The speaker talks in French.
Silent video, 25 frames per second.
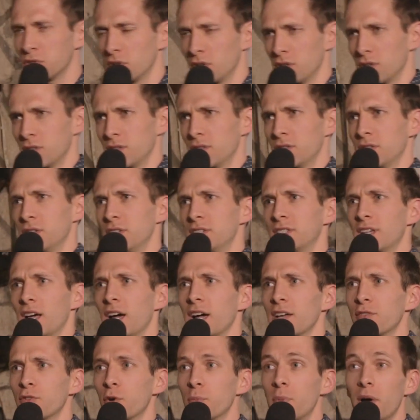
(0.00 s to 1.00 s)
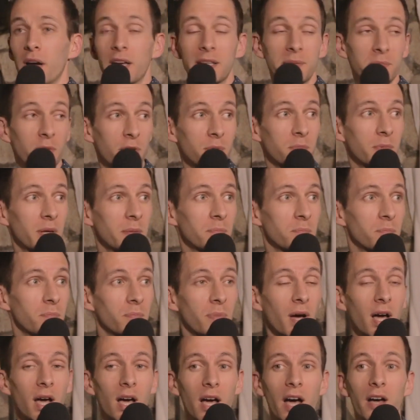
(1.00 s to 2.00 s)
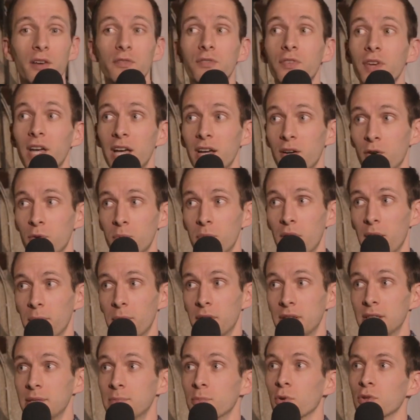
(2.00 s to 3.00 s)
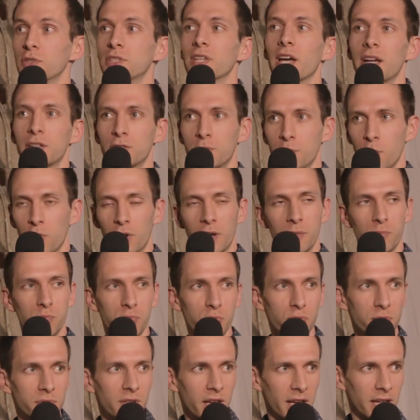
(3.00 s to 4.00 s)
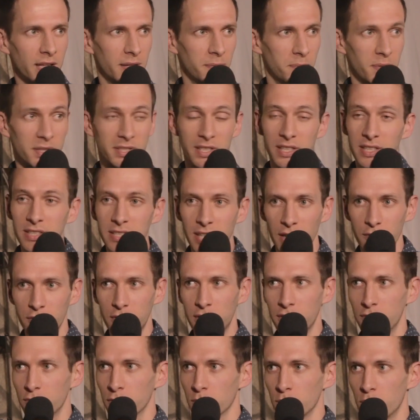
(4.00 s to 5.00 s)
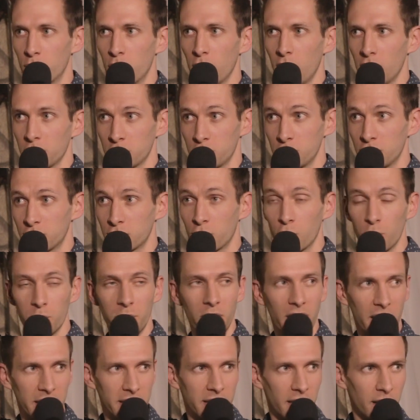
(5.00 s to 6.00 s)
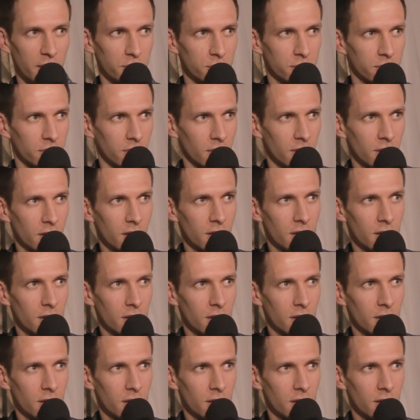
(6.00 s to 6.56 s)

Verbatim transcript: Euh, ils arrivent au bar, ils demandent même pas un verre au barman, ils demandent directement la bouteille parce qu'ils savent qu'ils vont boire jusqu'au blackout.